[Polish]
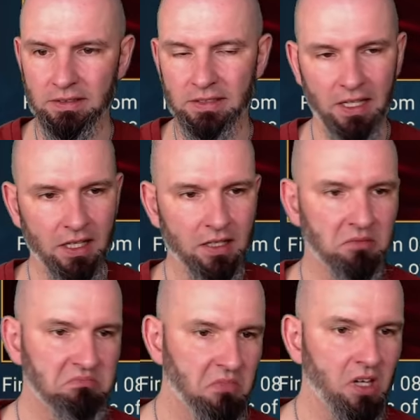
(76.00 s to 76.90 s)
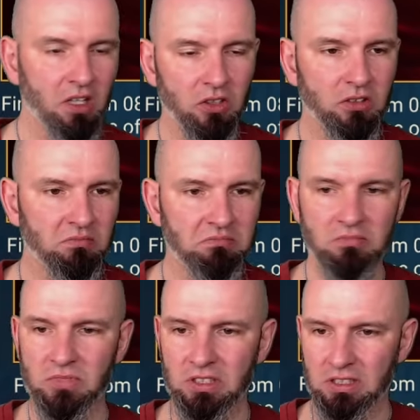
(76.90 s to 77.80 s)
taki
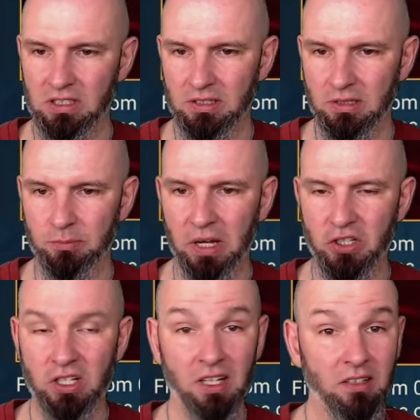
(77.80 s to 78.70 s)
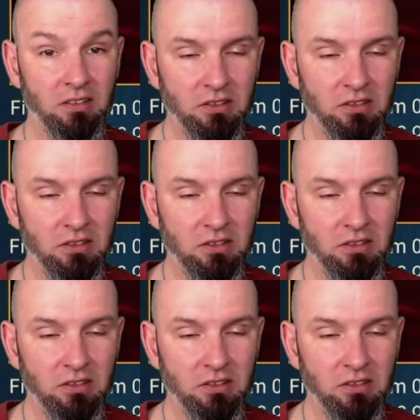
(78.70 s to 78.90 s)
Y, paczka,